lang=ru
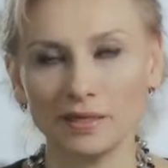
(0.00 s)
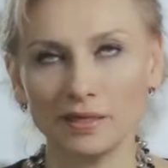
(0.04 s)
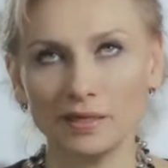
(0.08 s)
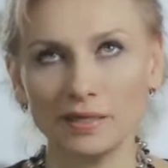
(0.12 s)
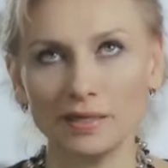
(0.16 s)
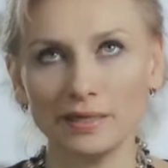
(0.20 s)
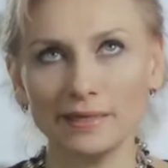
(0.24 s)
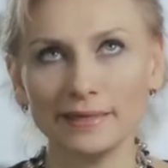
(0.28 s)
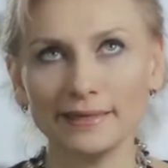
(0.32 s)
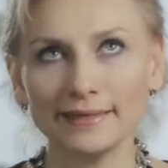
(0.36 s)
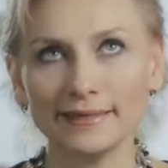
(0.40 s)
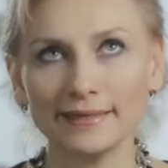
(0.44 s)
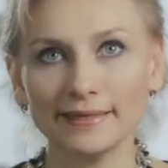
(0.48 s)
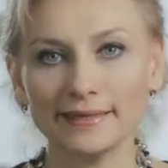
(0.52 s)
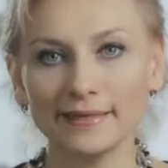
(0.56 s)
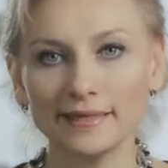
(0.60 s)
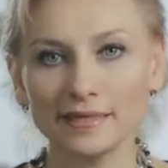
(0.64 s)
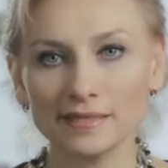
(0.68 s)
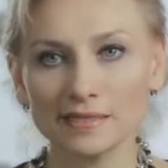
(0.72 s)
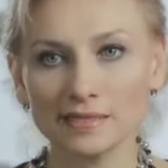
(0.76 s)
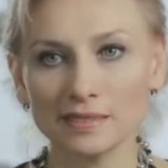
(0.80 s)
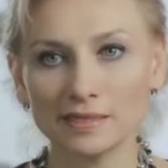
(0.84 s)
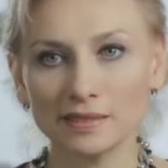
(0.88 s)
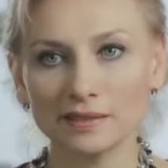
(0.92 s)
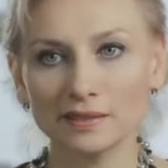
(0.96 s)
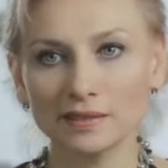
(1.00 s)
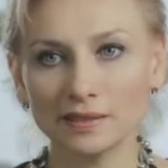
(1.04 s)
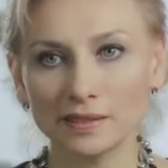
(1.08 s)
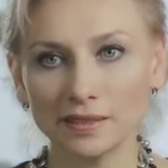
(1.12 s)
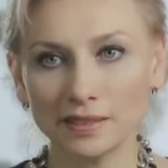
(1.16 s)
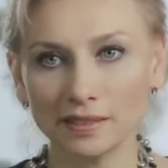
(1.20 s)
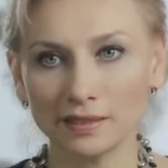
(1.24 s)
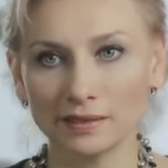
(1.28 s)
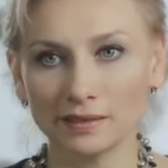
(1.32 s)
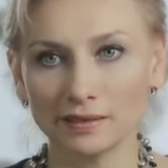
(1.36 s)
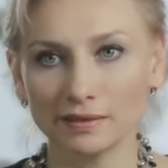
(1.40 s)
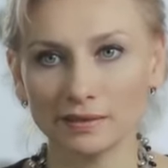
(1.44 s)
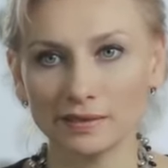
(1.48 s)
И если
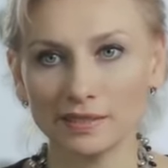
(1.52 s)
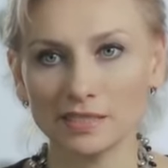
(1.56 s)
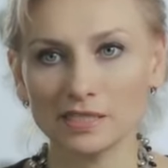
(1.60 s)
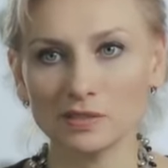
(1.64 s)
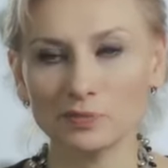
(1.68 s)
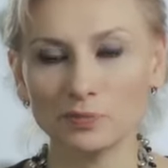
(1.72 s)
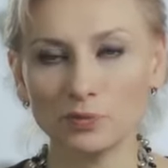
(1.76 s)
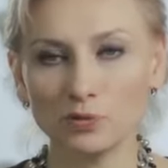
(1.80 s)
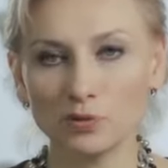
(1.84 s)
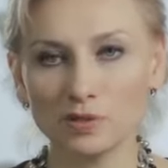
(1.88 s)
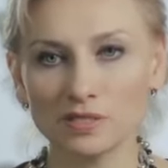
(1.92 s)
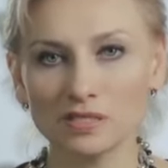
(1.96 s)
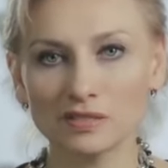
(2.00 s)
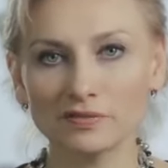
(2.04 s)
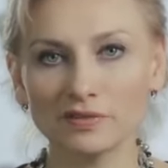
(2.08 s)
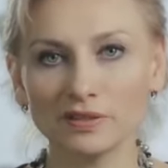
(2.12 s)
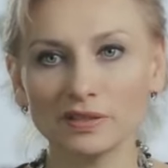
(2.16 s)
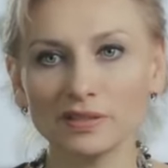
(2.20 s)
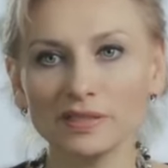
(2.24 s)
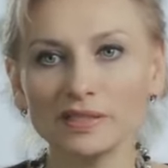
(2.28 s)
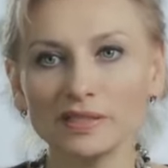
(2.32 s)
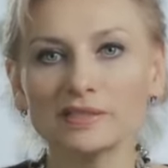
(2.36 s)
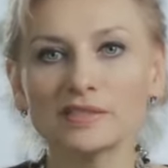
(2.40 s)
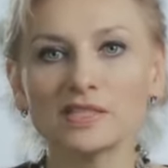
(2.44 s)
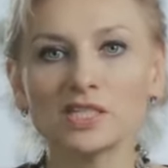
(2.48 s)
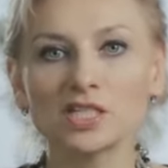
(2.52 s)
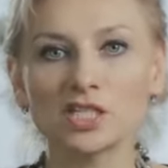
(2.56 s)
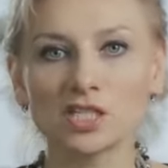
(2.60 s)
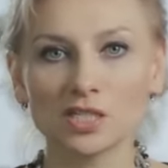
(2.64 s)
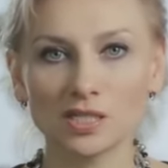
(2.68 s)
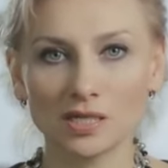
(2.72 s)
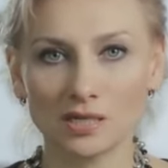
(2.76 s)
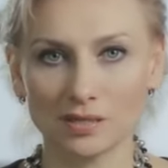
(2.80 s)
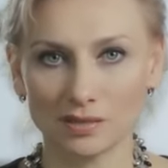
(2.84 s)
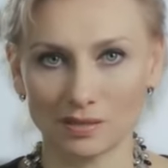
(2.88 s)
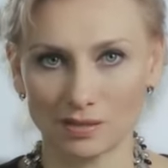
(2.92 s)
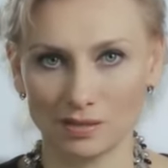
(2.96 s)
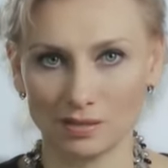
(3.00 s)
ты использовал этот
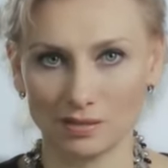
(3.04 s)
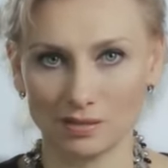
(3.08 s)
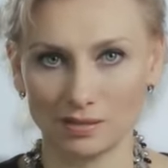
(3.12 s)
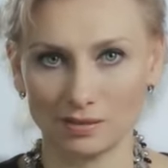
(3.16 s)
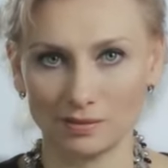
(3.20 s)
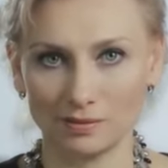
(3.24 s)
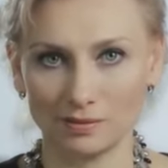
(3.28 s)
шанс